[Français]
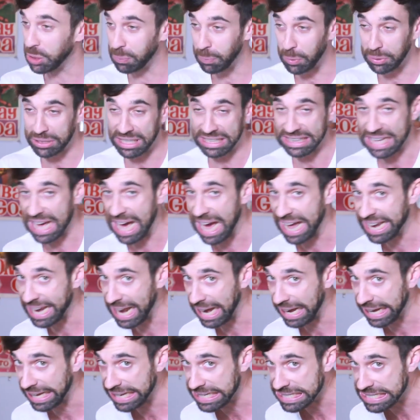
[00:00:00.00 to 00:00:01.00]
petite
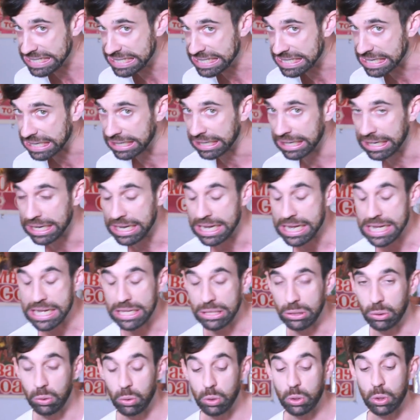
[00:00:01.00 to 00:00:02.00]
analyse
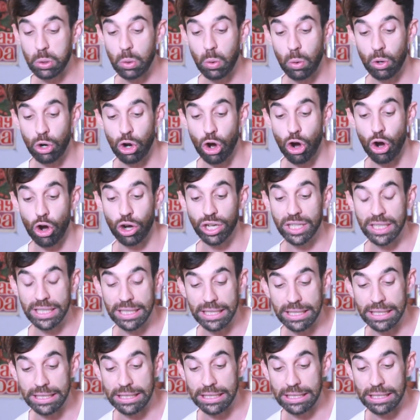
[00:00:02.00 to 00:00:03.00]
du slogan
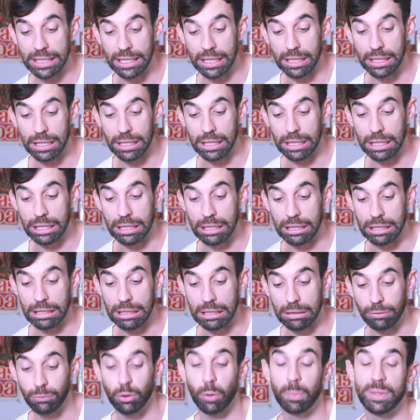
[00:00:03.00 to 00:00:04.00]
qui,
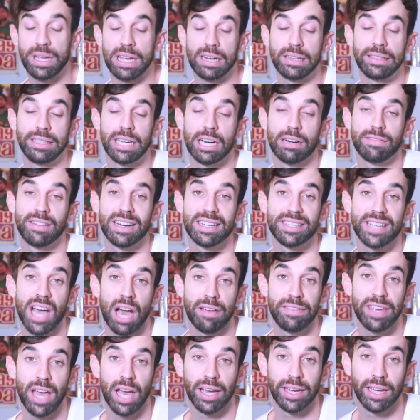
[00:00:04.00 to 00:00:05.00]
euh, faut bien le dire, va
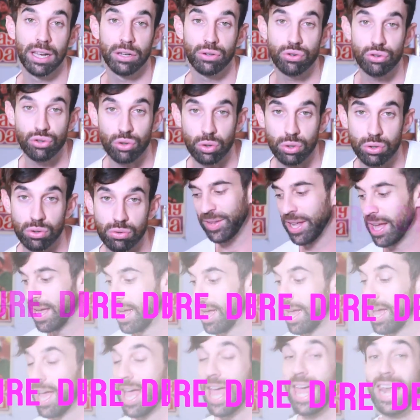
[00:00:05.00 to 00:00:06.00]
servir à quelque chose.
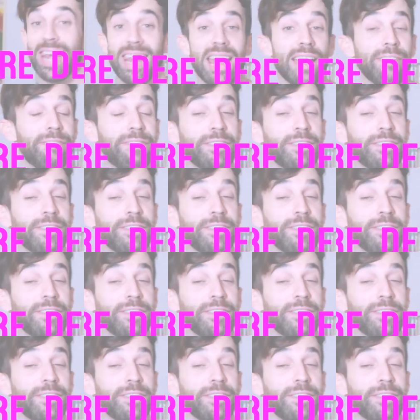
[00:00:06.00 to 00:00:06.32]
La